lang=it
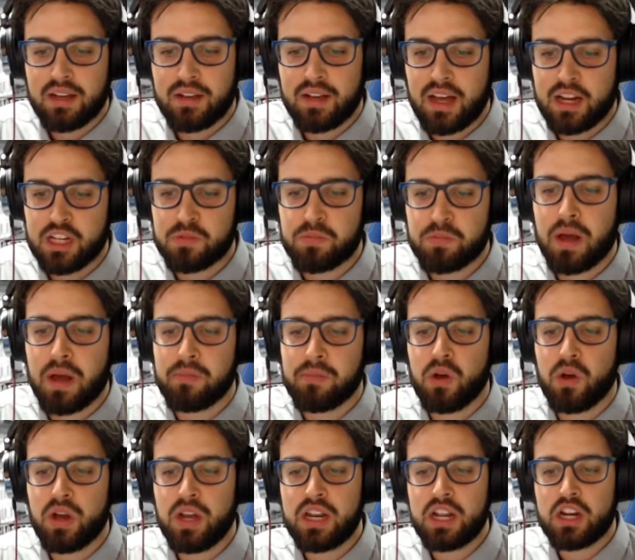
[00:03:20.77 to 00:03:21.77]
a
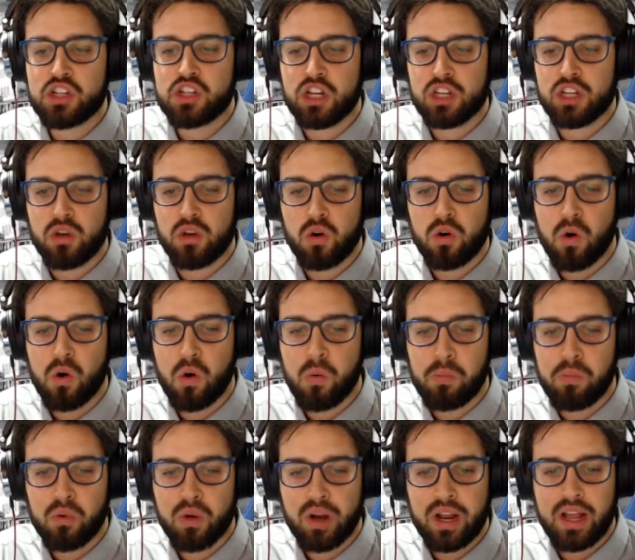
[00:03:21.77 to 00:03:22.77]
risparmio energetico
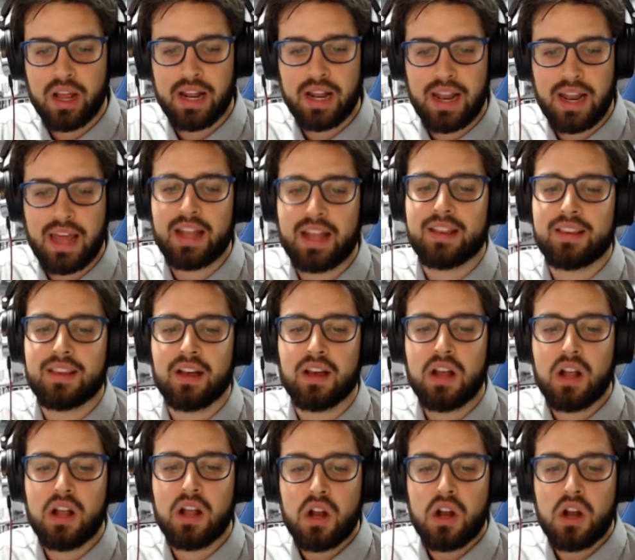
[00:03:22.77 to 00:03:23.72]
oppure LED.